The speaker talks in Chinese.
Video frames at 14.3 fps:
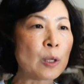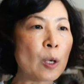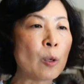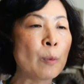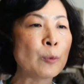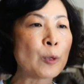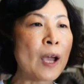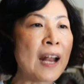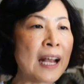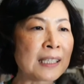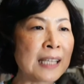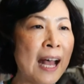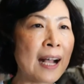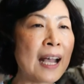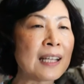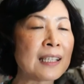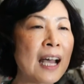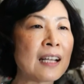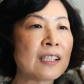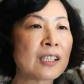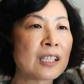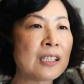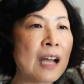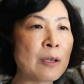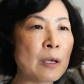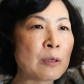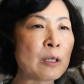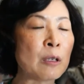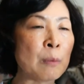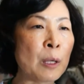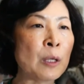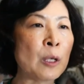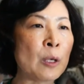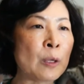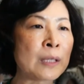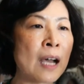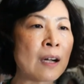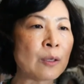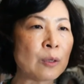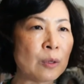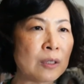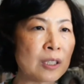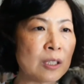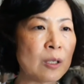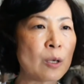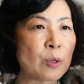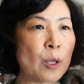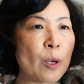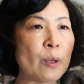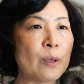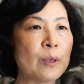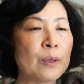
油，我们主要来查看他的饲料用油有没有流用到食用油。